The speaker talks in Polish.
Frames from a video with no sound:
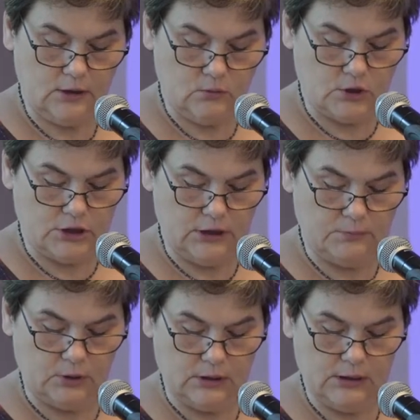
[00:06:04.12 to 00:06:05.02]
i głosili
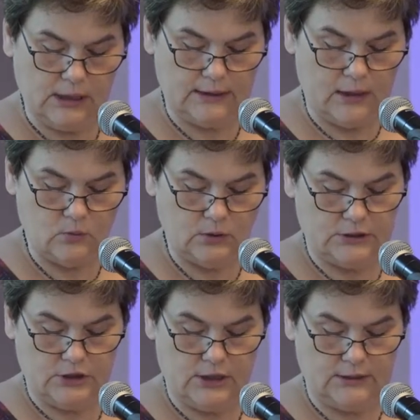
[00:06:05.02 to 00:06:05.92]
po kilka nauk
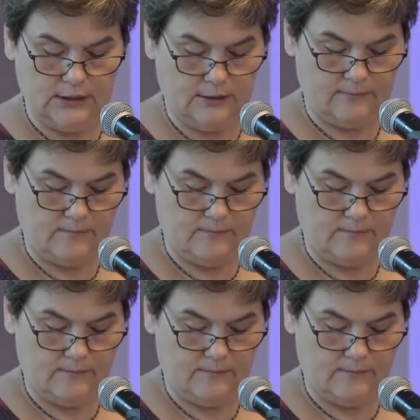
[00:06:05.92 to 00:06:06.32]
dziennie.